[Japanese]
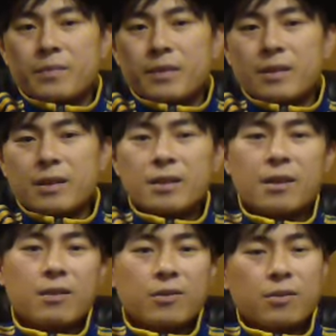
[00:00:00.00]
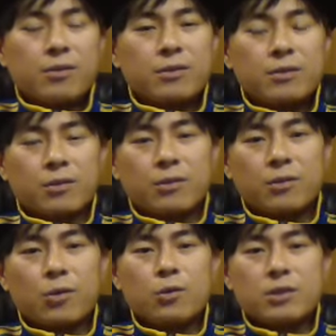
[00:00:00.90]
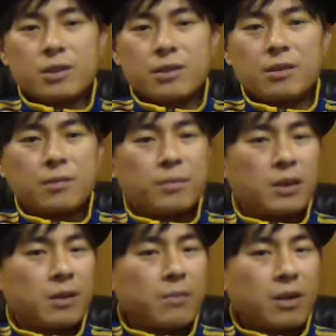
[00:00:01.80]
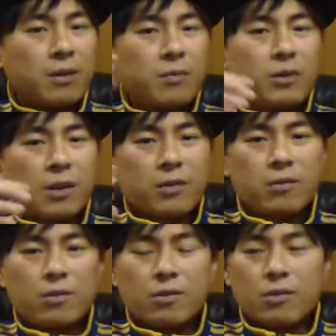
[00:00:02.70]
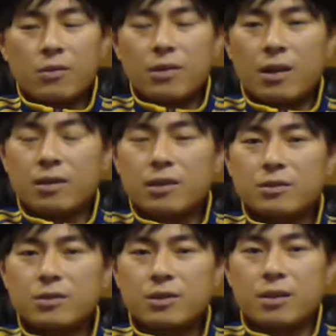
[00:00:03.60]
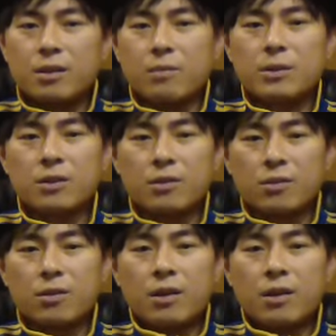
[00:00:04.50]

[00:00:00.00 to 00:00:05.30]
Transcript: 人間のその当時今はもう結構発達してきてますけど